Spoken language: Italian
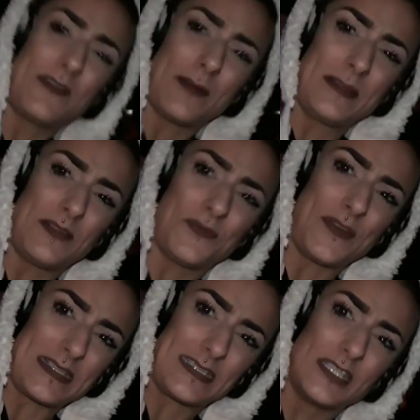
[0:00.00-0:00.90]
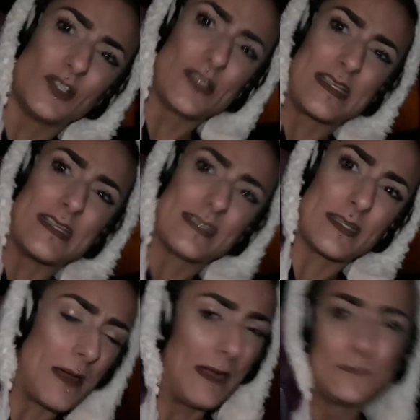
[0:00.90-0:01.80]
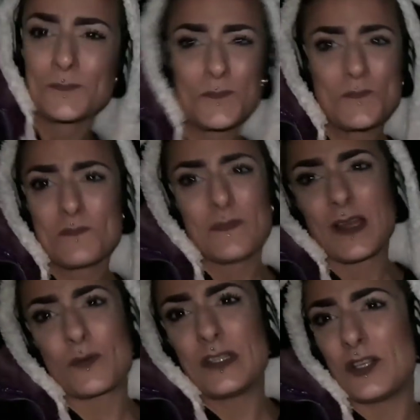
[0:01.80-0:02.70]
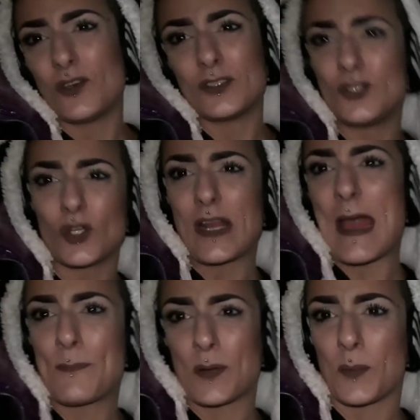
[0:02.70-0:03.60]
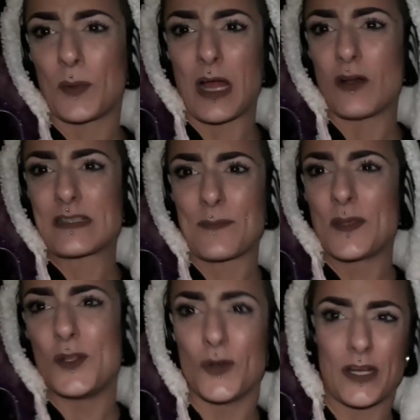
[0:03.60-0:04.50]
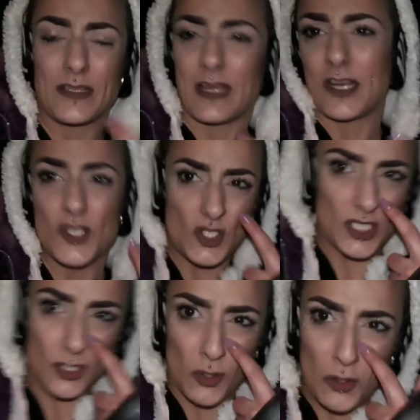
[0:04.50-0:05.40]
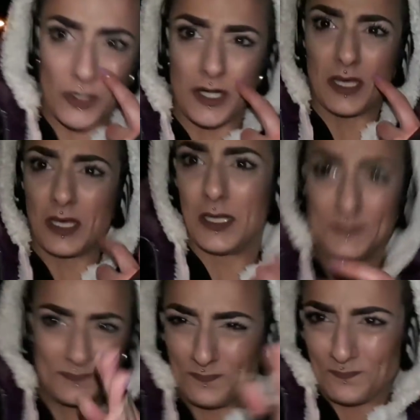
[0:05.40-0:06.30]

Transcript: veramente fastidiosissima. Quindi no, non è proprio la cosa migliore andare in giro con,